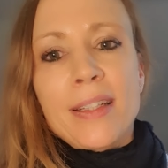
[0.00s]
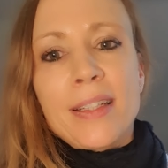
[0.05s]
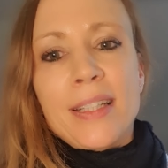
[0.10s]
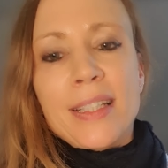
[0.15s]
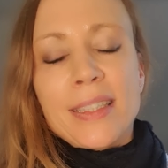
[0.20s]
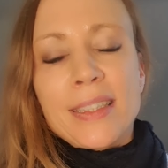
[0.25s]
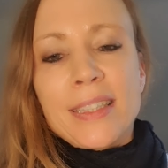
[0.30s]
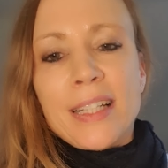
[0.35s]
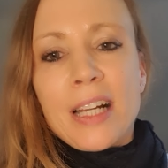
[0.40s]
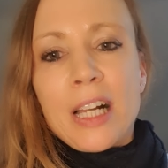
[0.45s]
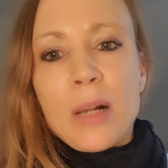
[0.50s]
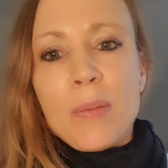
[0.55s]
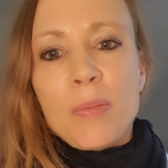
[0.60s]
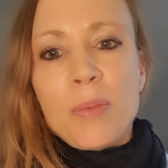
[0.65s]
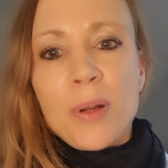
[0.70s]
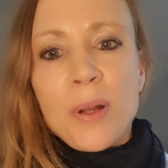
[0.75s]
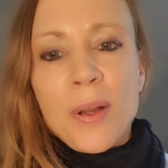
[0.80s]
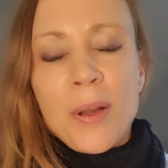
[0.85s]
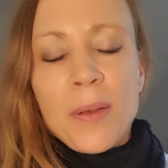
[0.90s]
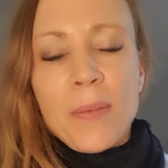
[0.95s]
Deshalb
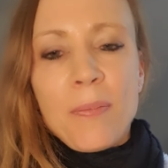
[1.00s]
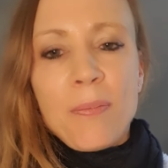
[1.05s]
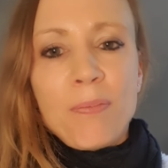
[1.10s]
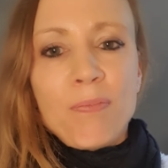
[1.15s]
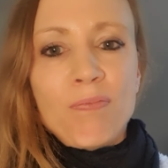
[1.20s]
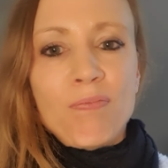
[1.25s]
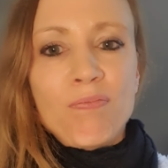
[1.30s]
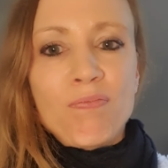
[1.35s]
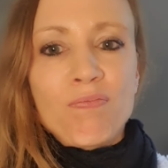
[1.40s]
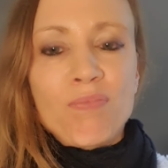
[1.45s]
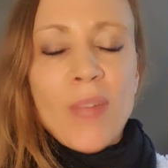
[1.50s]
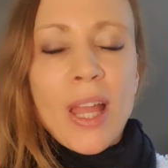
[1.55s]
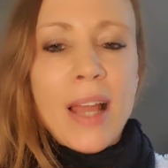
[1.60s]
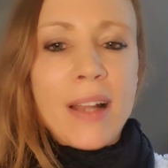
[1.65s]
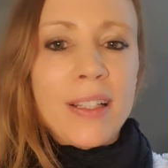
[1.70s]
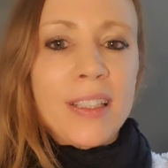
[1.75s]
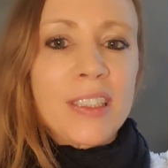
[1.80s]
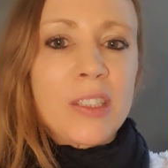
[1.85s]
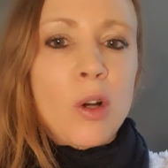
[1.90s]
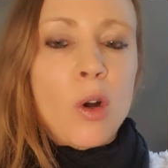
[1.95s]
mh, hm,
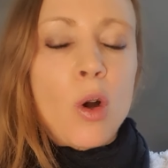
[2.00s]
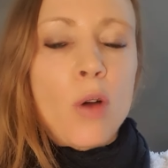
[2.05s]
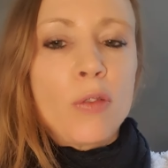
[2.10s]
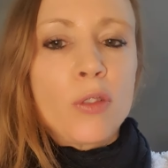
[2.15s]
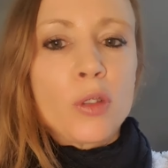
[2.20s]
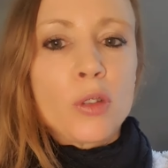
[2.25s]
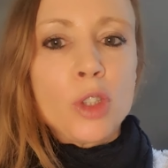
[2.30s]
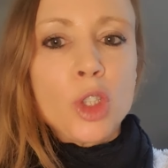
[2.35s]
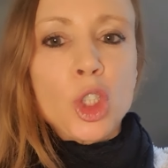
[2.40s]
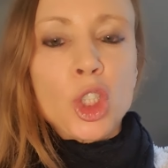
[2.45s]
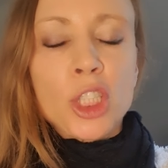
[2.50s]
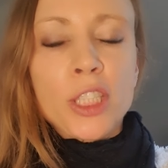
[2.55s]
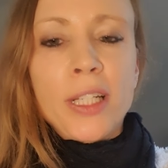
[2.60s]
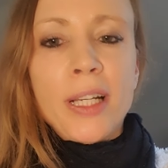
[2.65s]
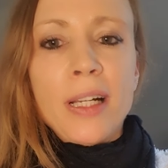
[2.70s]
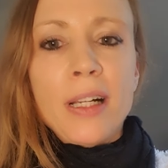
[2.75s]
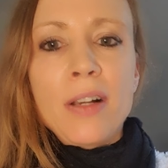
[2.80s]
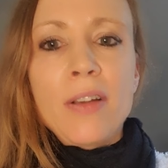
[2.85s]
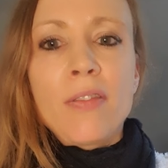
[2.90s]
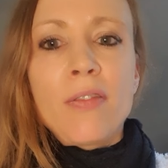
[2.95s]
hat es auch oft so einen
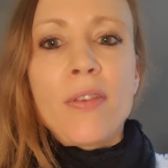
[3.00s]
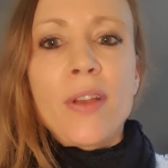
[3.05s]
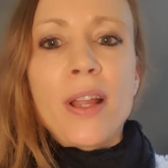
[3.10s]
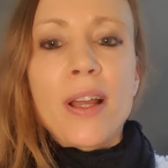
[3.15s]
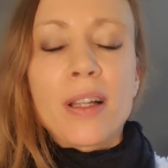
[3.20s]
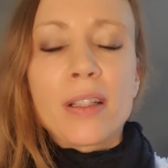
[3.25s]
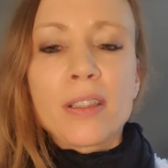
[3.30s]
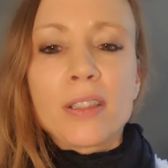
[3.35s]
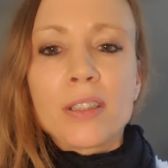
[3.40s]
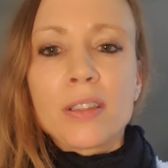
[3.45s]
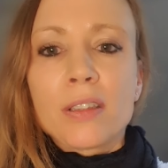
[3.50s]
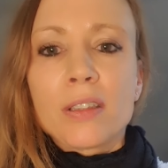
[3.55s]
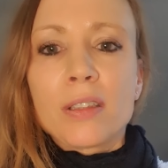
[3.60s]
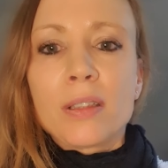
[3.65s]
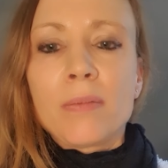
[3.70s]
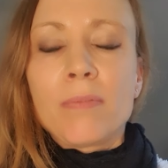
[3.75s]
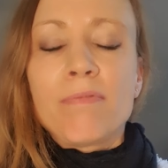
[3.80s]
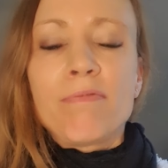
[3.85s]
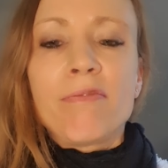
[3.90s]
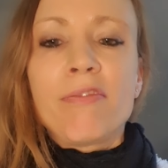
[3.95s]
Stellenwert,
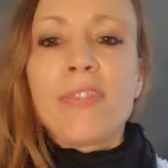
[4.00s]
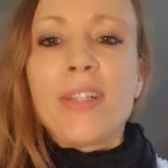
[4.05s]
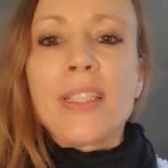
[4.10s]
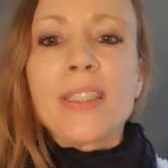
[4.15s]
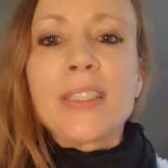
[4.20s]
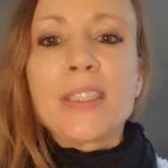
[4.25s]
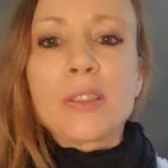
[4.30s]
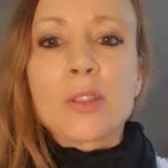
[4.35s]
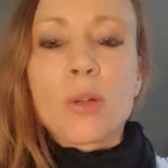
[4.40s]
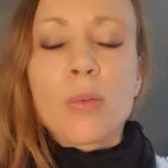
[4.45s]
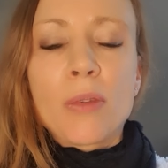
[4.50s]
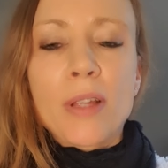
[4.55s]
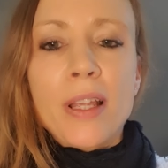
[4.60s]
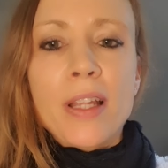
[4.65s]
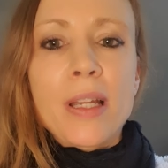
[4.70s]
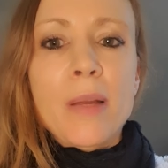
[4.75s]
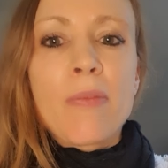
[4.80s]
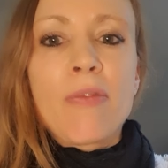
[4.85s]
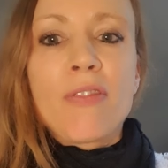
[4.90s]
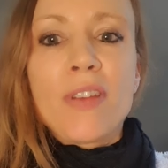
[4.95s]
ähm, wenn es darum
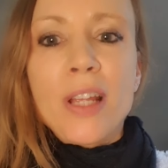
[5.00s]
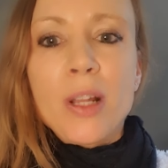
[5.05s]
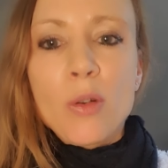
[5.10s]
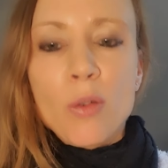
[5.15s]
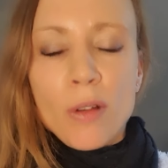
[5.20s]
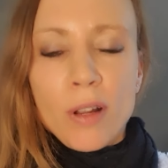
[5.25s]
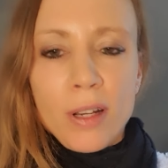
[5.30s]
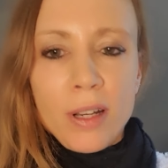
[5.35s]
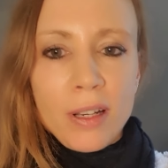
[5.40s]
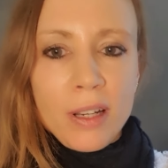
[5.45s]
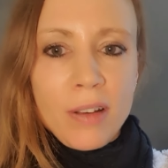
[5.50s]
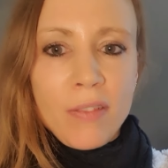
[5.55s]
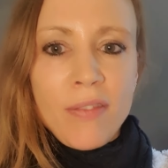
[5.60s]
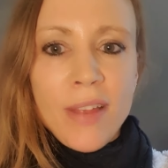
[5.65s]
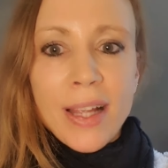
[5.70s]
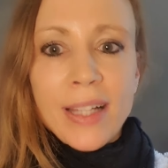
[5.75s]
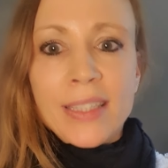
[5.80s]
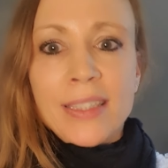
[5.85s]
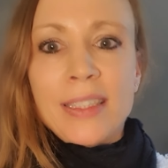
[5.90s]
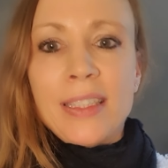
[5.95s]
geht, Empfehlungen in den
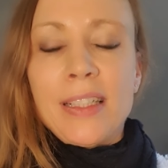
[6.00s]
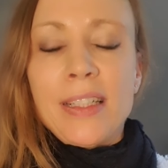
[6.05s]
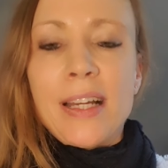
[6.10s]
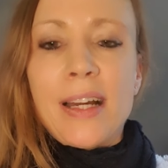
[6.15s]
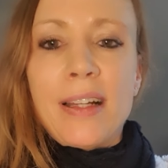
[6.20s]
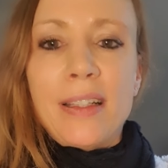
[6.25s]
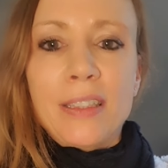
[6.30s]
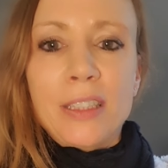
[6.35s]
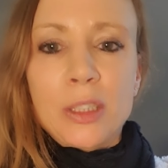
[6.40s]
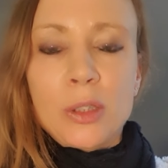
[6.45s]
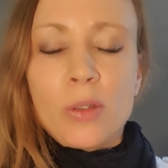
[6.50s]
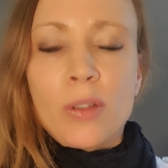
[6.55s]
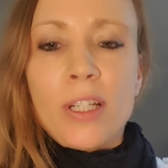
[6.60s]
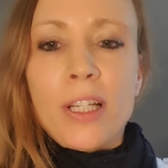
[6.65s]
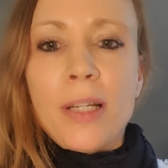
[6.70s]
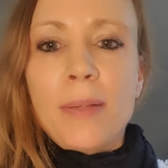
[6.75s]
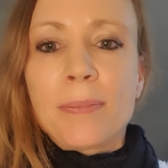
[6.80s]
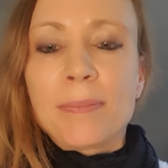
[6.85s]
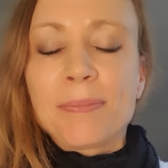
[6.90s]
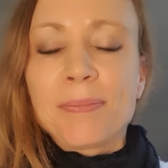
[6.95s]
Wechseljahren zu
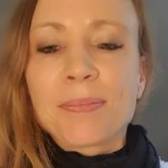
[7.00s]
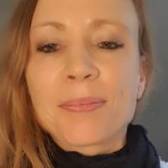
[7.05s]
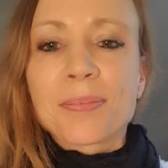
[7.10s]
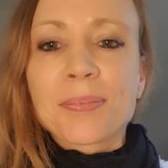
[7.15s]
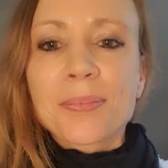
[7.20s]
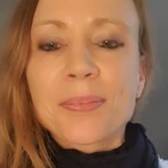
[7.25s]
geben.